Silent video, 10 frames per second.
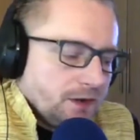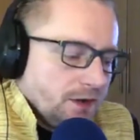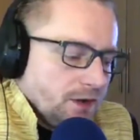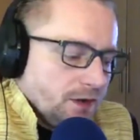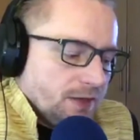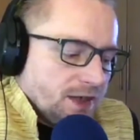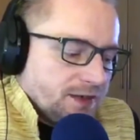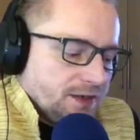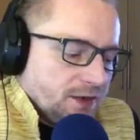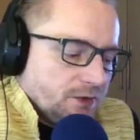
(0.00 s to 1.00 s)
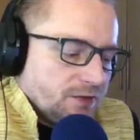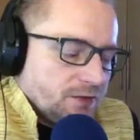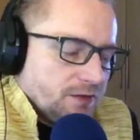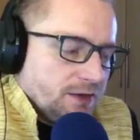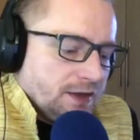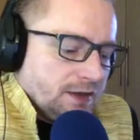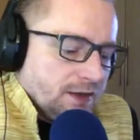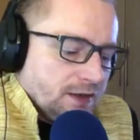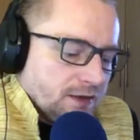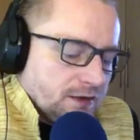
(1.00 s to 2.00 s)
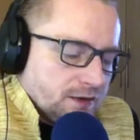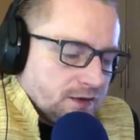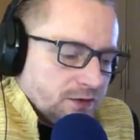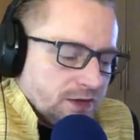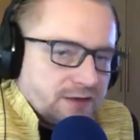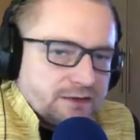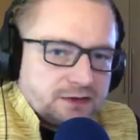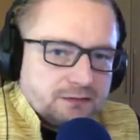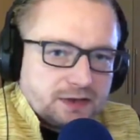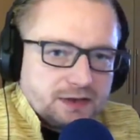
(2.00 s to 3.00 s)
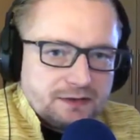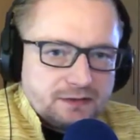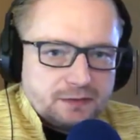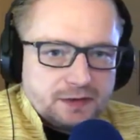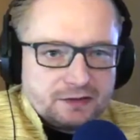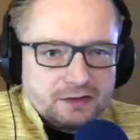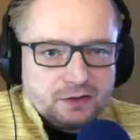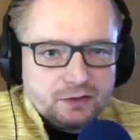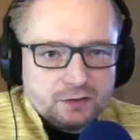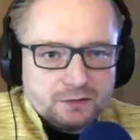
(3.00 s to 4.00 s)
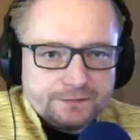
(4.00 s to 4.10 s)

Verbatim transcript: bhakti, nauce oddania, y, które nazywa się Bhakti Rasamita Sindhu,